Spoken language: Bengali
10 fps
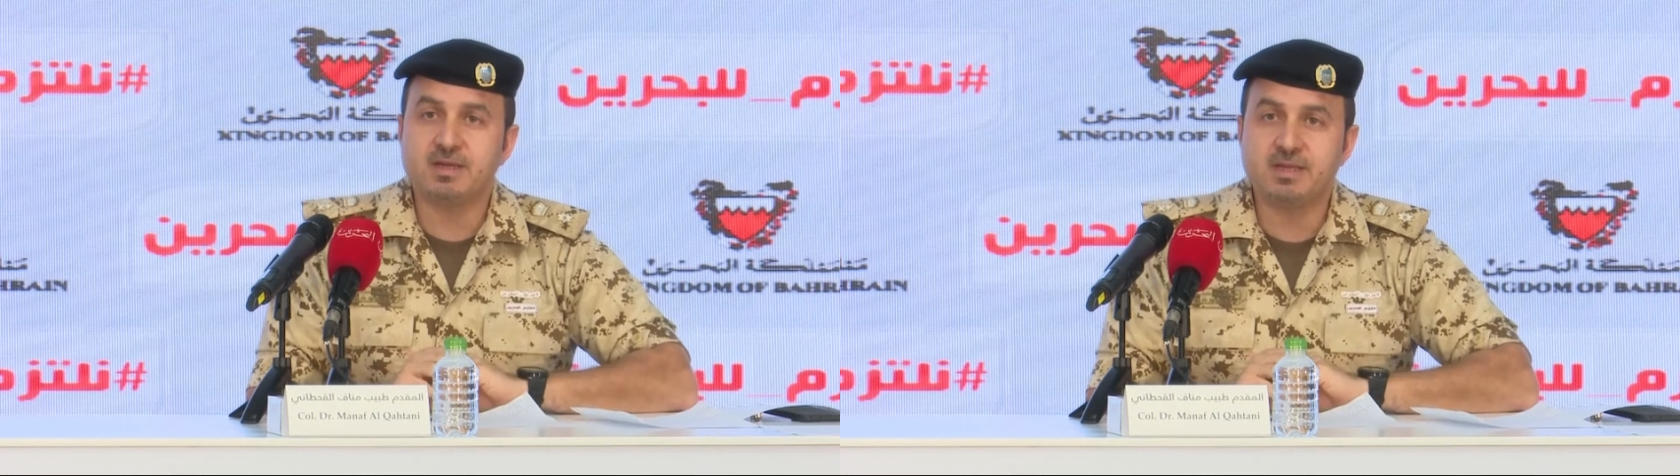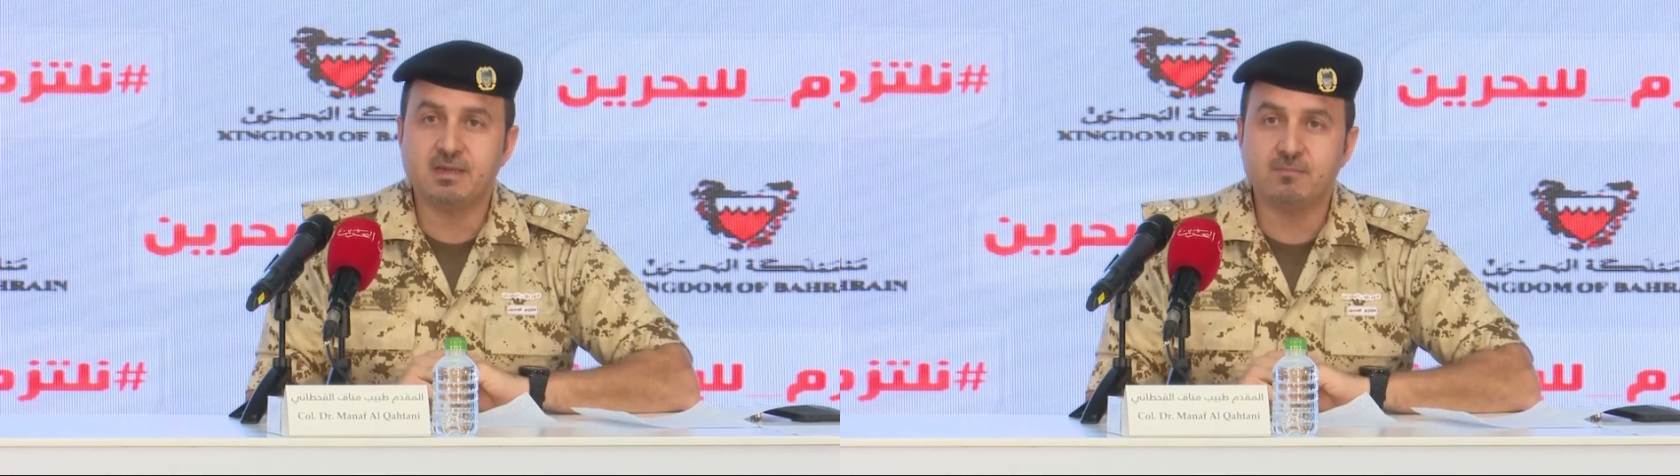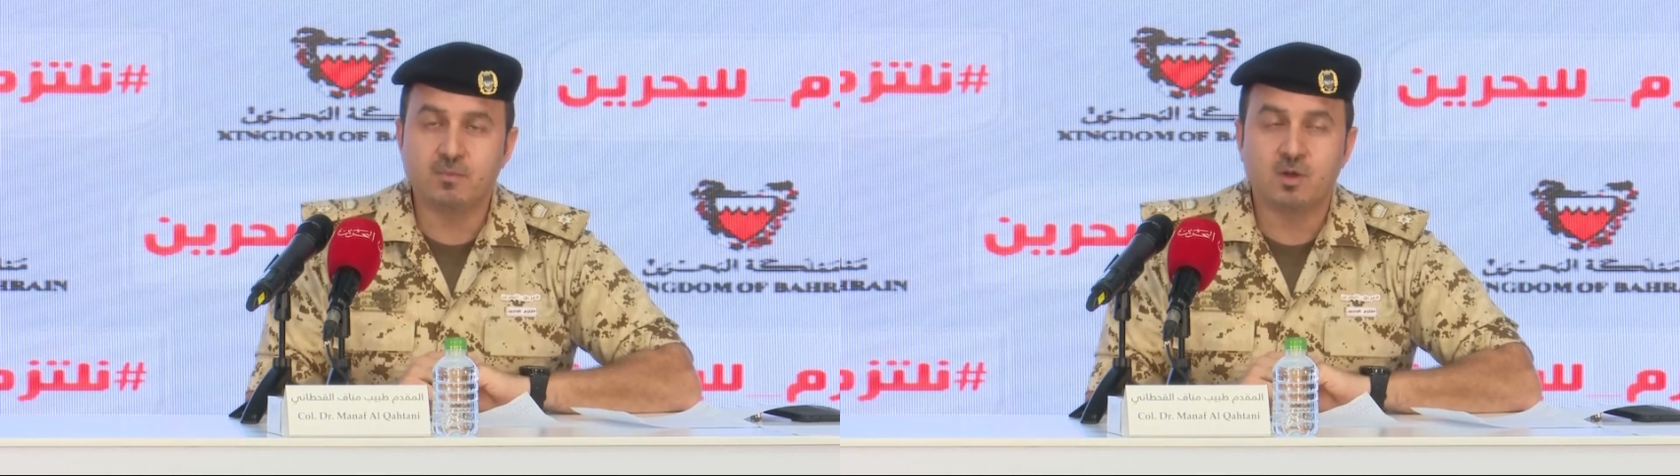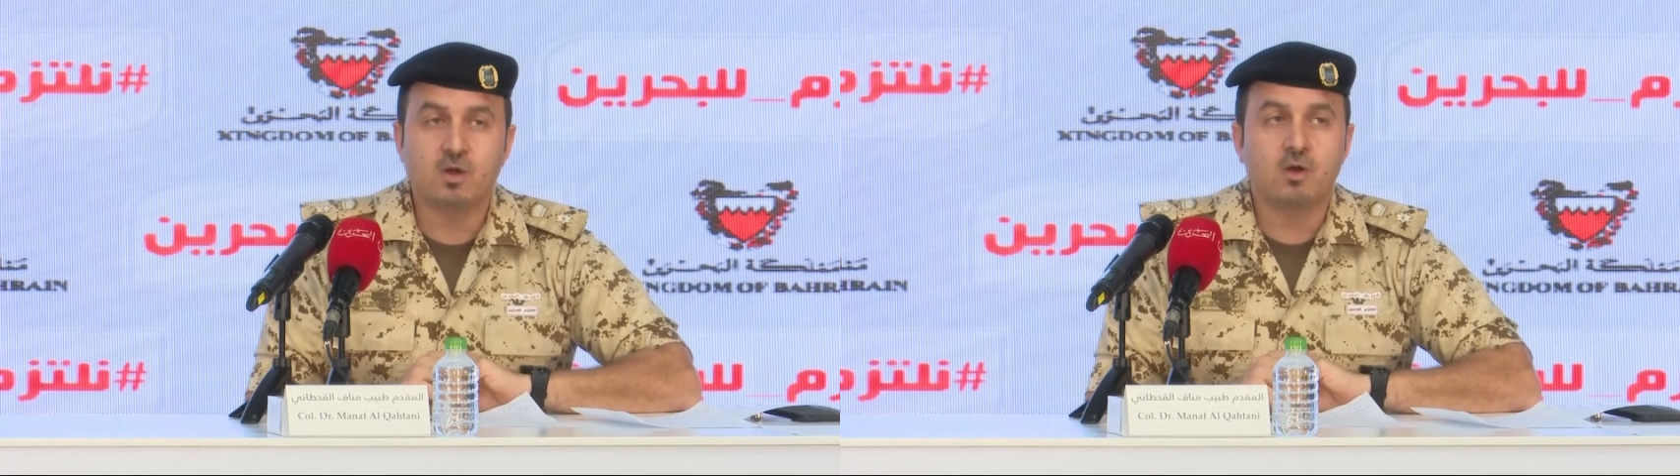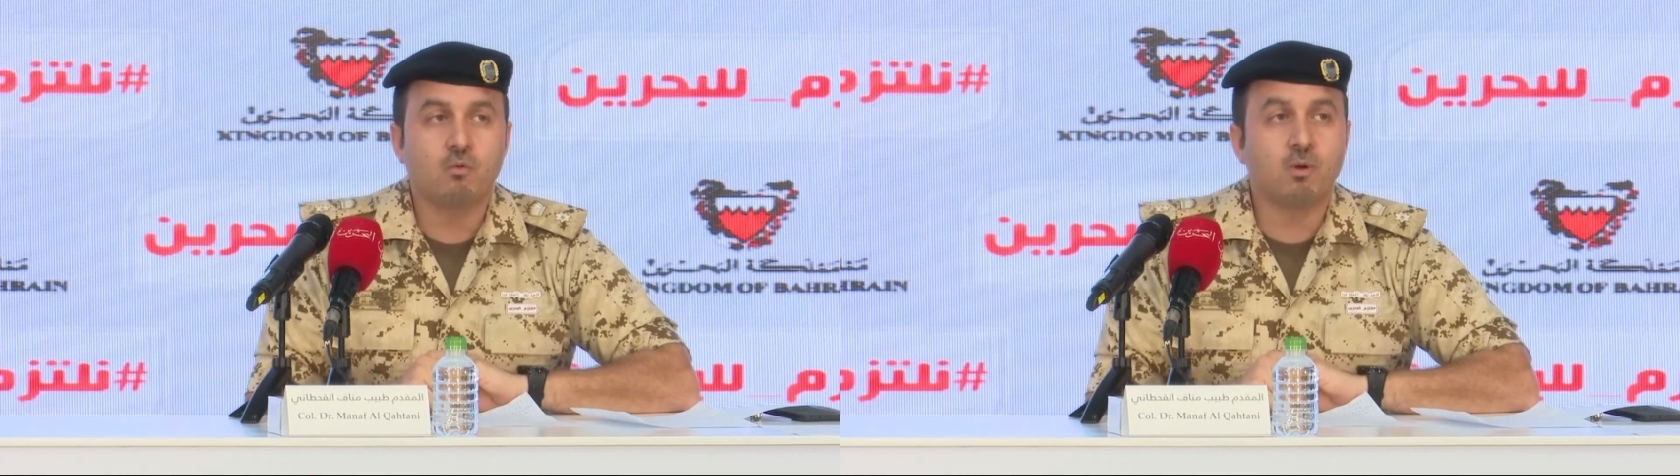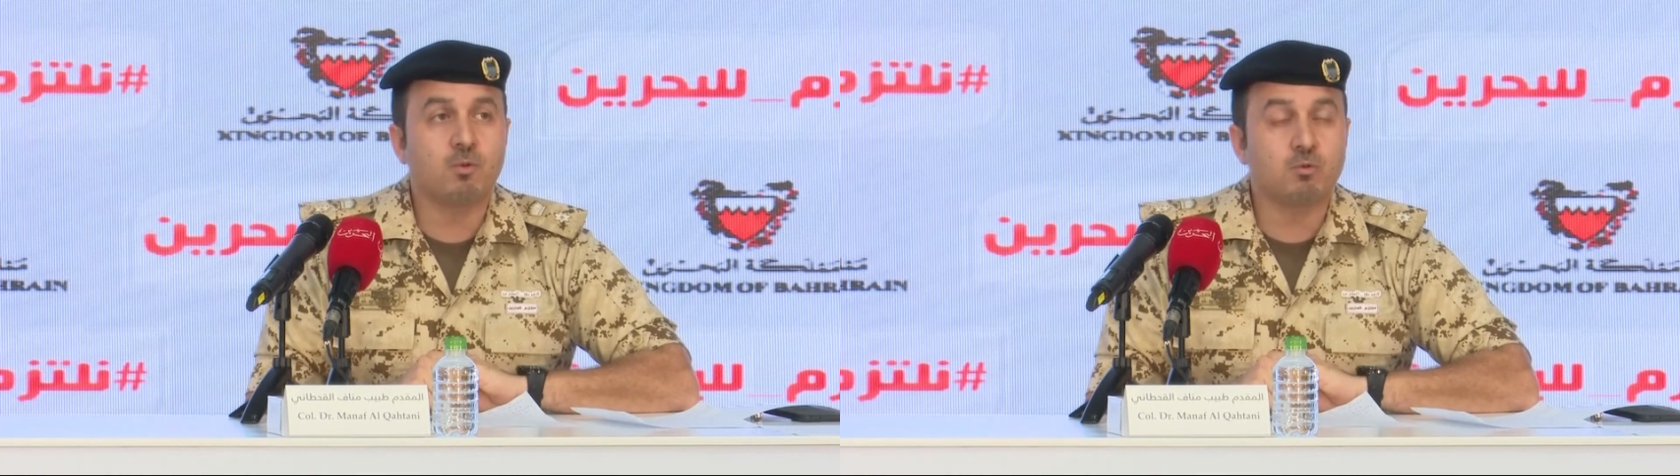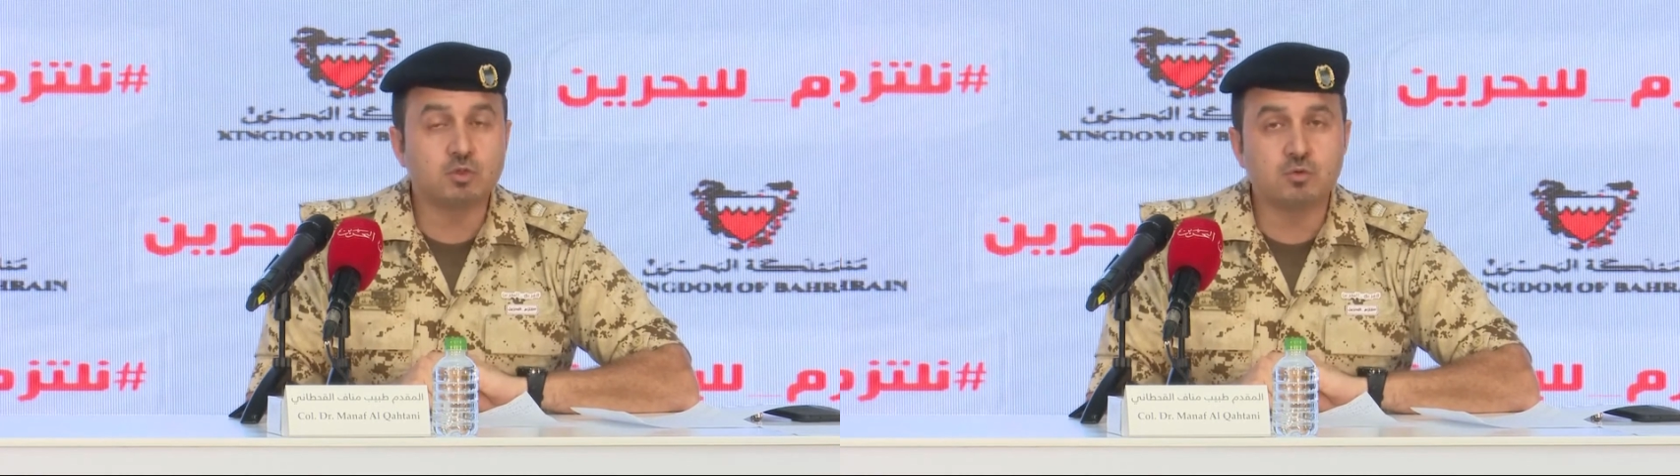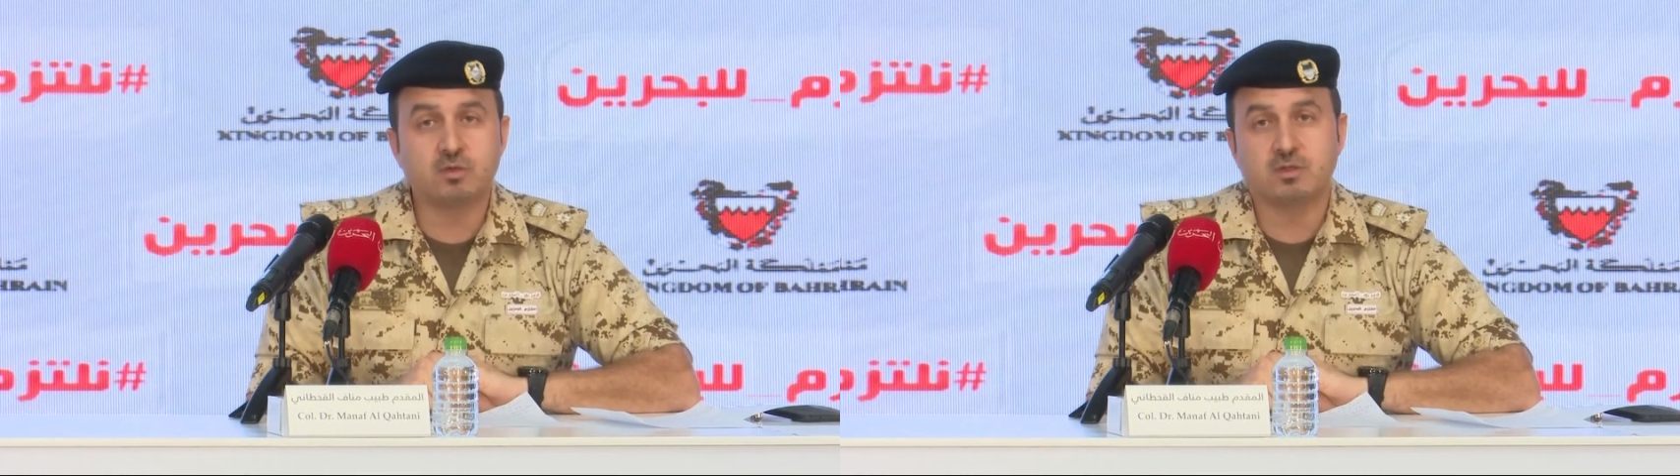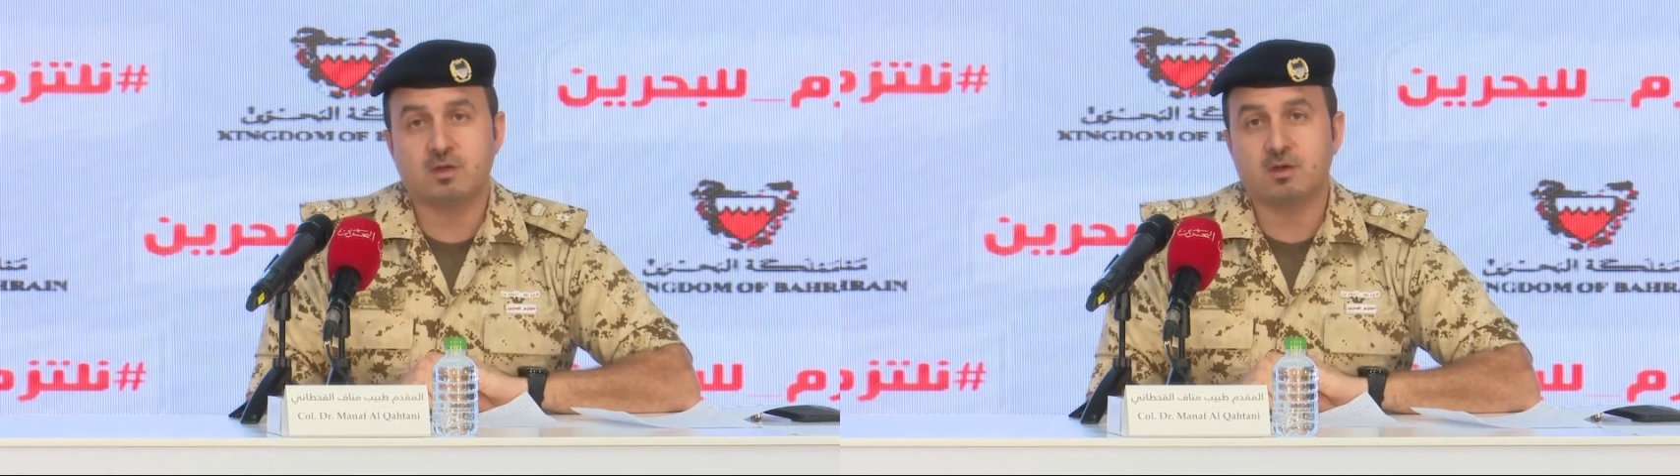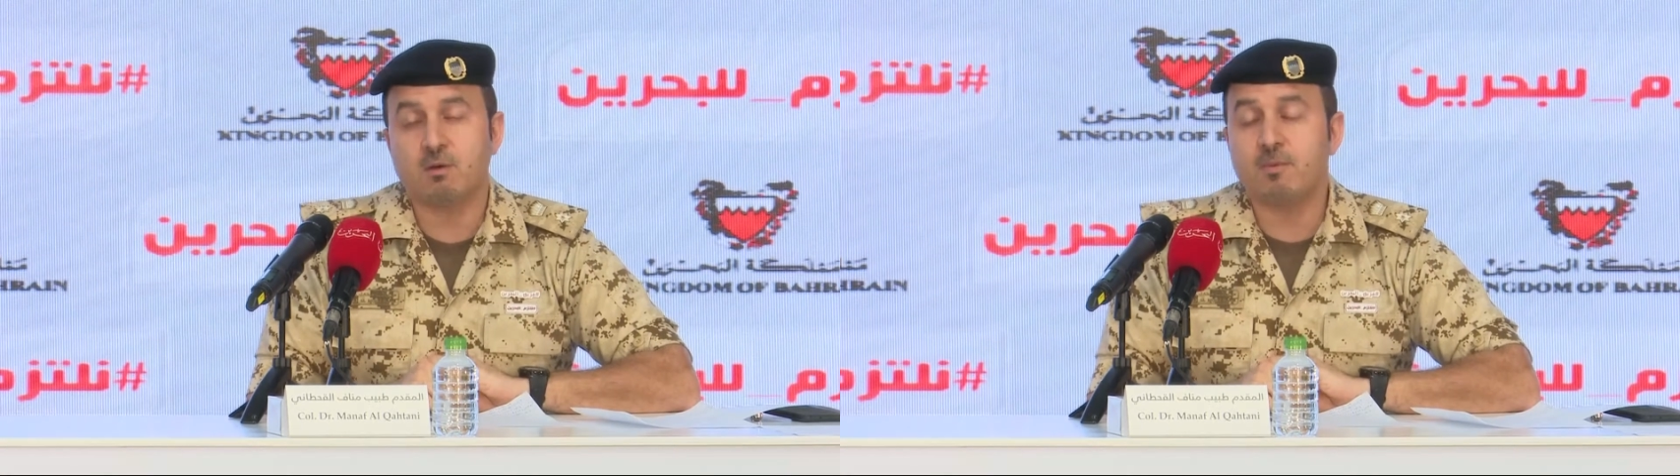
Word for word: ইনশাআল্লাহ আমি আশা করি